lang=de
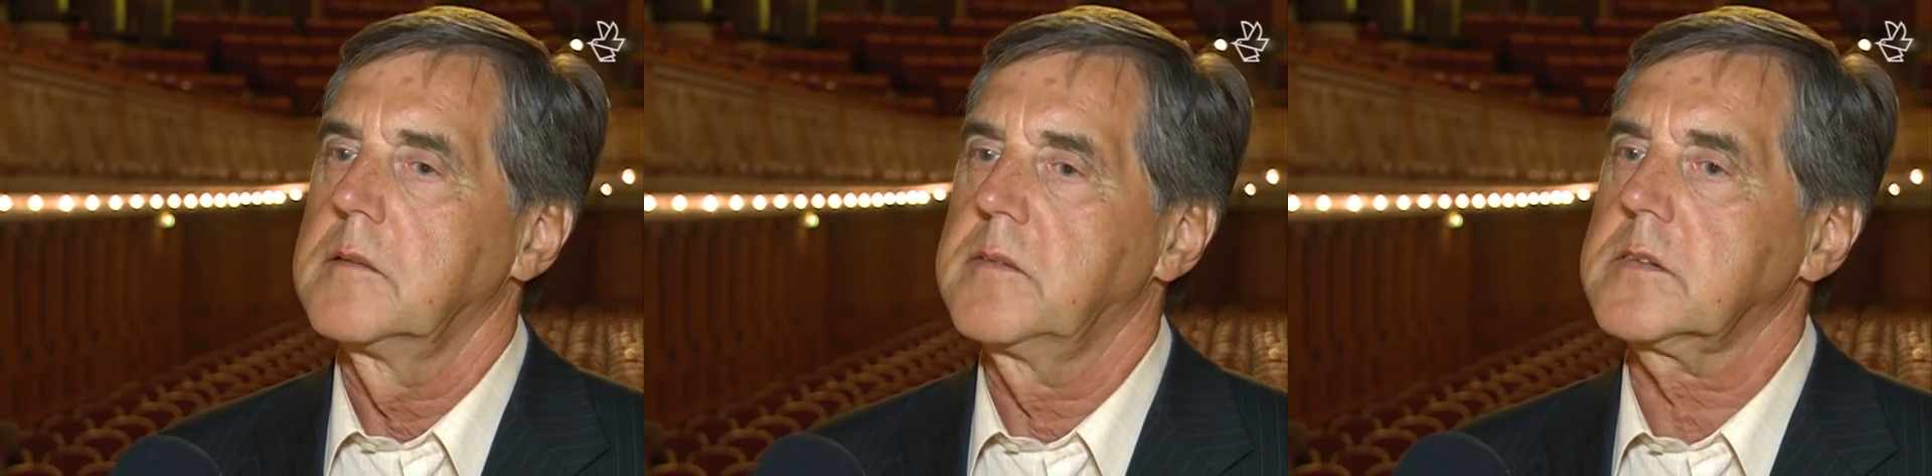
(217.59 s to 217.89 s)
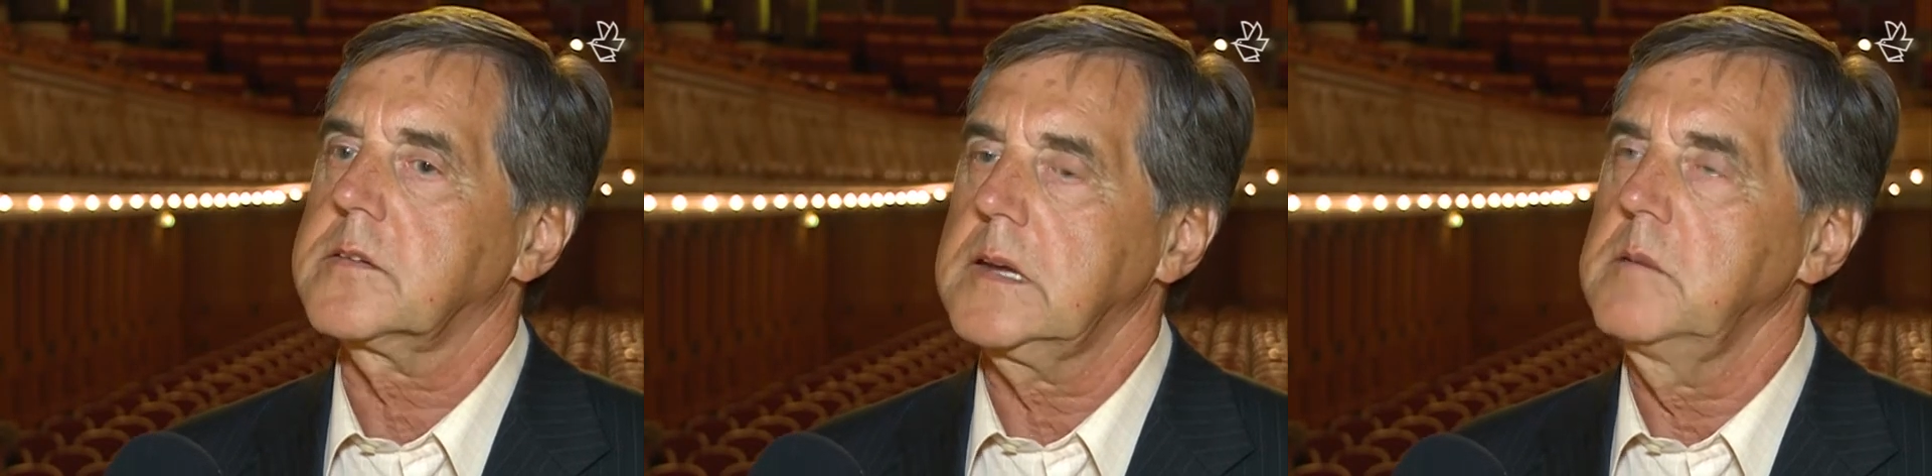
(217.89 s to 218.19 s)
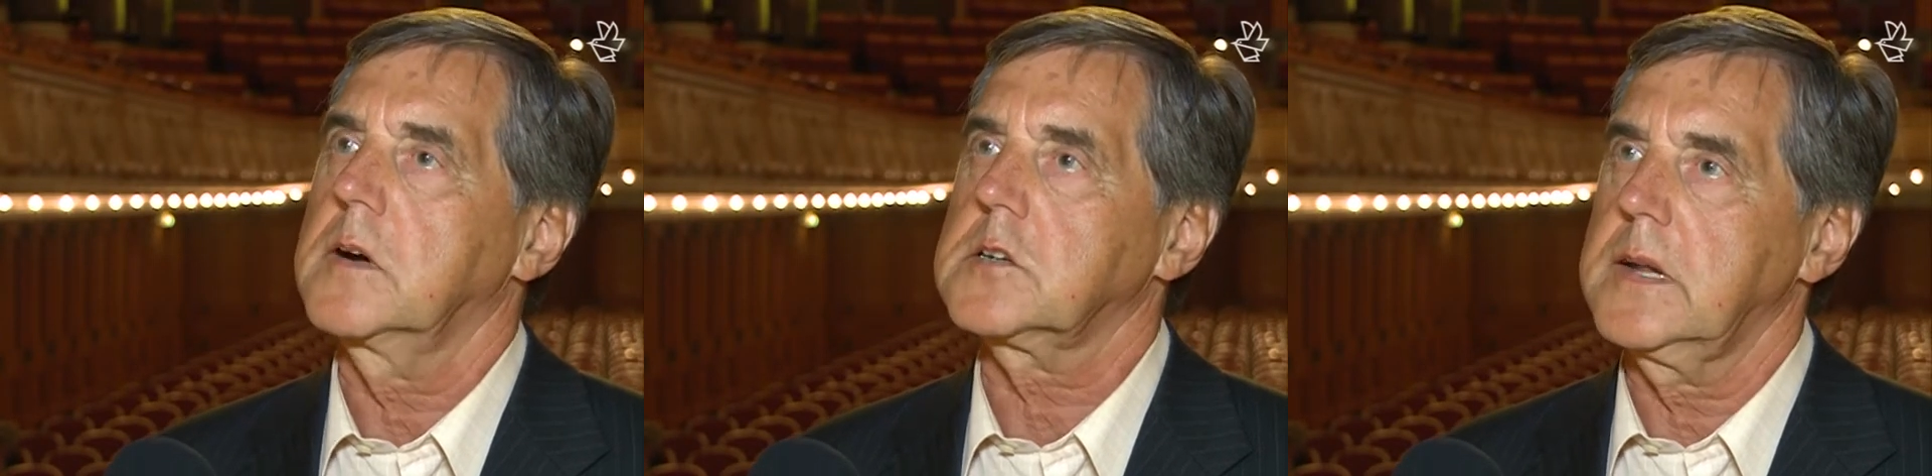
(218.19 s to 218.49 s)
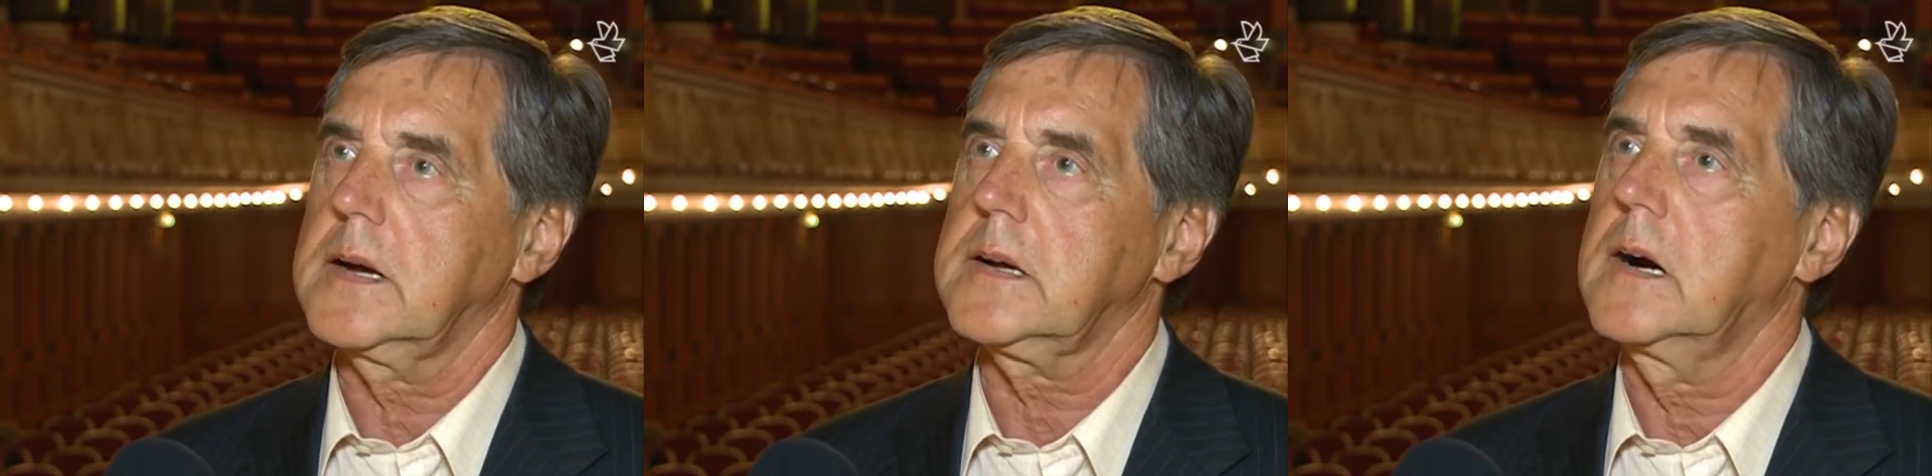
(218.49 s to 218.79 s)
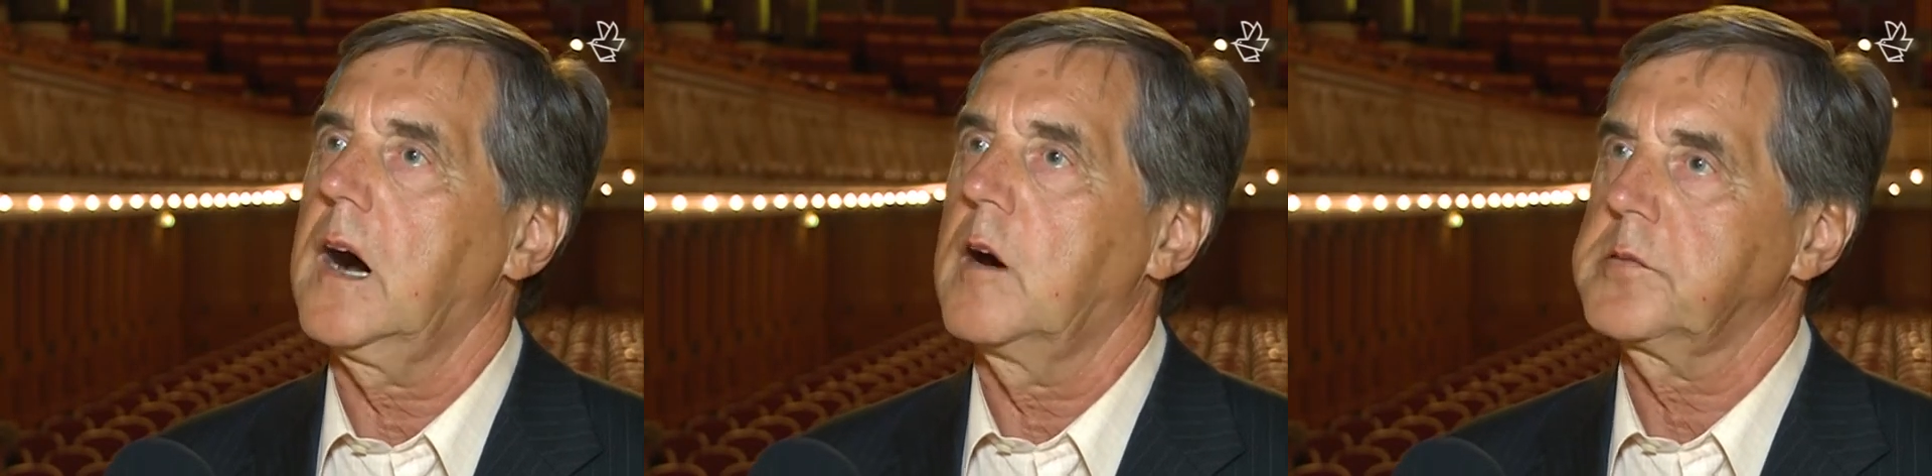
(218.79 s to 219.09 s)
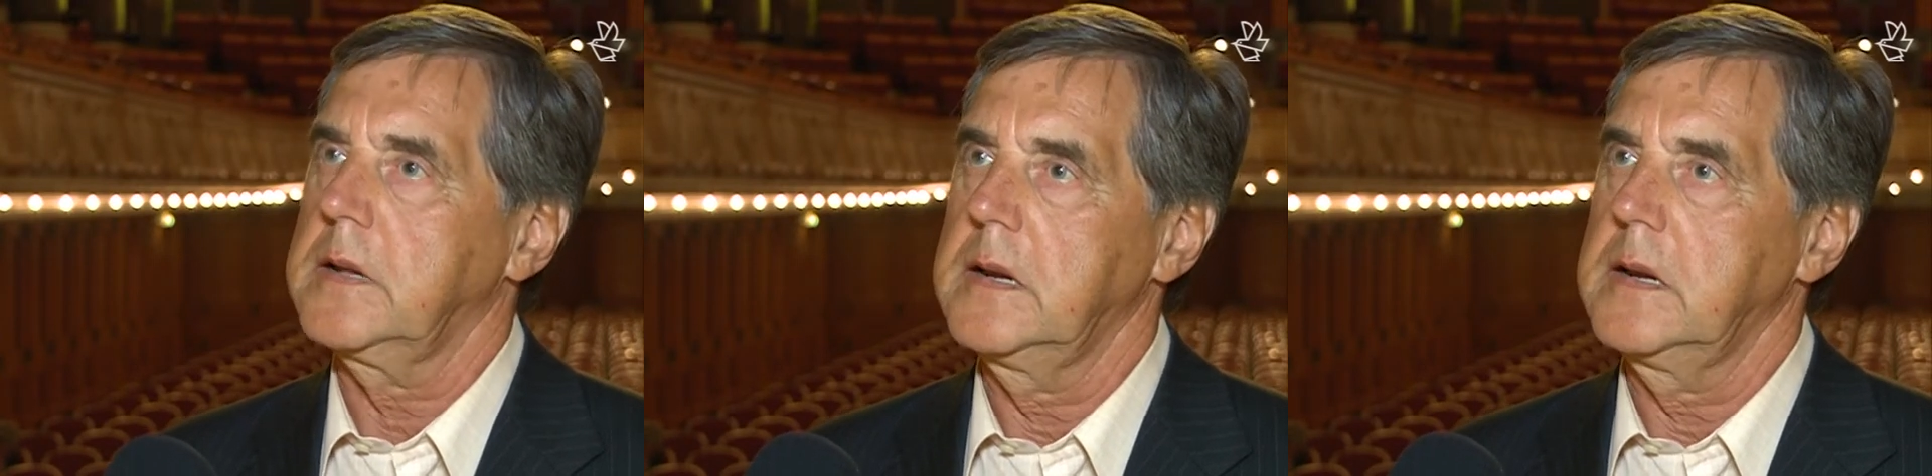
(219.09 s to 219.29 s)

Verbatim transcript: wird sich immer stärker auf die